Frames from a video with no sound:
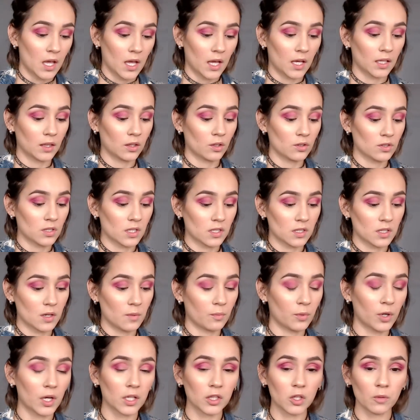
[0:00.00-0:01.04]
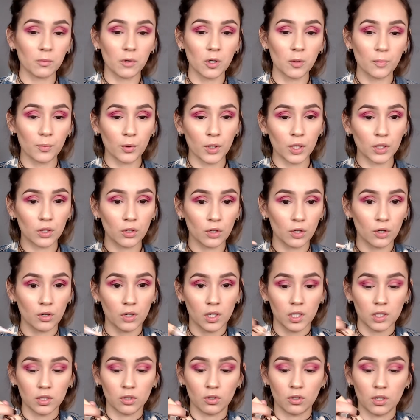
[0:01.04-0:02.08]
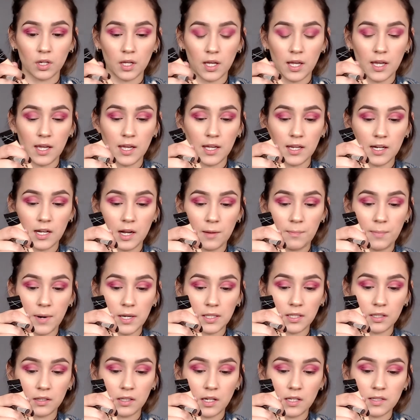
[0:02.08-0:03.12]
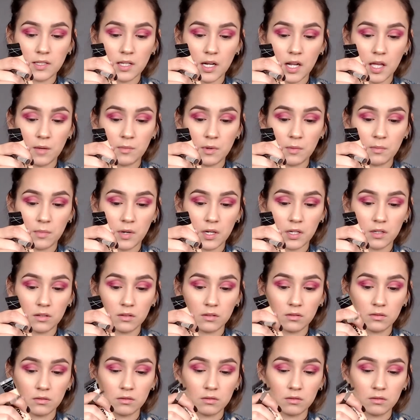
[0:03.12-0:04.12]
Entonces voy a tomar un poquito de corrector en la parte trasera de mi mano.